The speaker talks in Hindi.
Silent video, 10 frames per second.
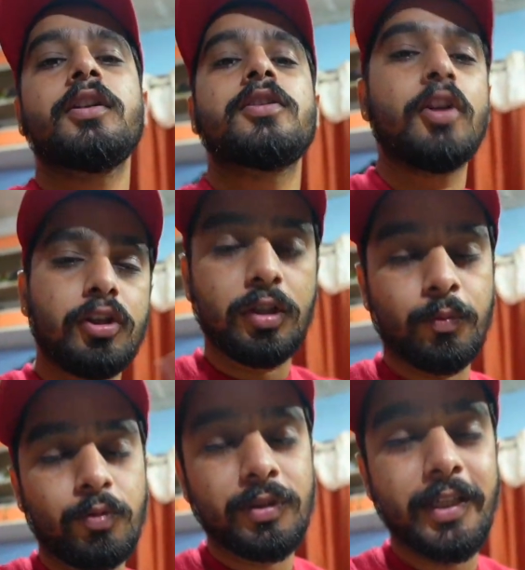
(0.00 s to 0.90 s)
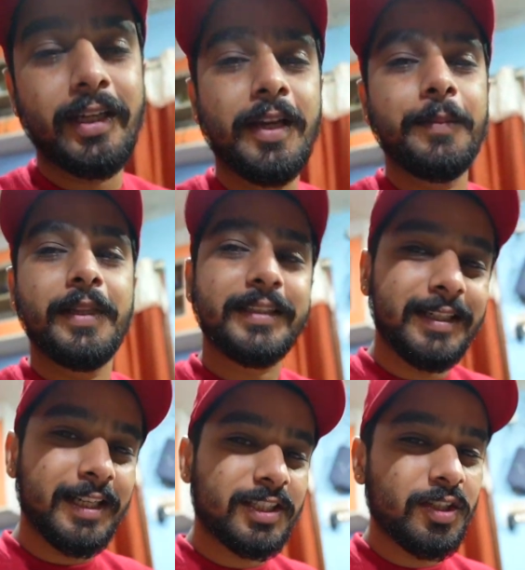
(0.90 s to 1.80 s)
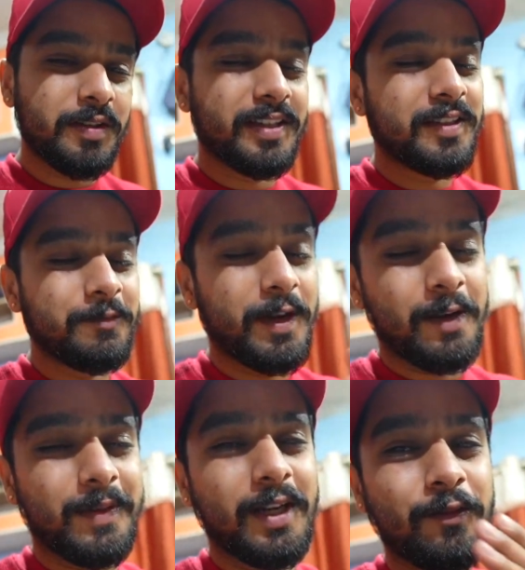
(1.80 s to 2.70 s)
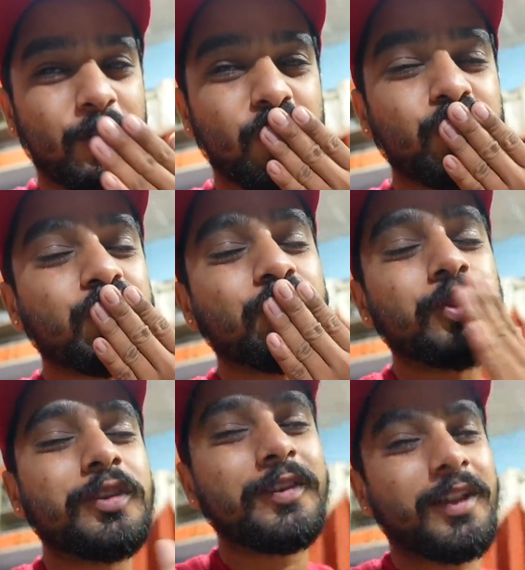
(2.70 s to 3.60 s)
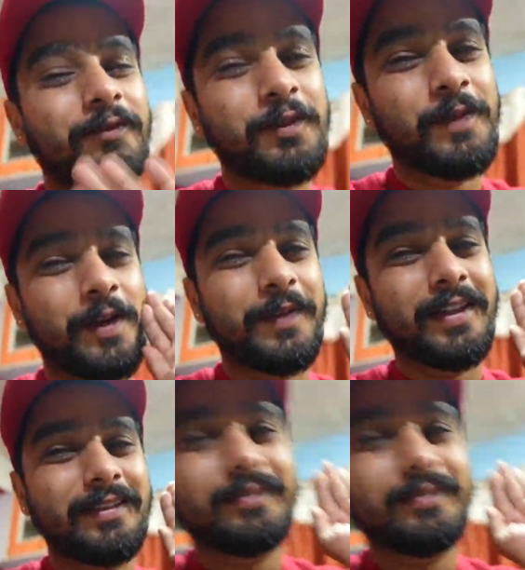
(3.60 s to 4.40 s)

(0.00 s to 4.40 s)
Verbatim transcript: चलो सब कुछ ठीक है मिलता है नेक्स्ट बाय बाय लव यू लव यू बाय बाय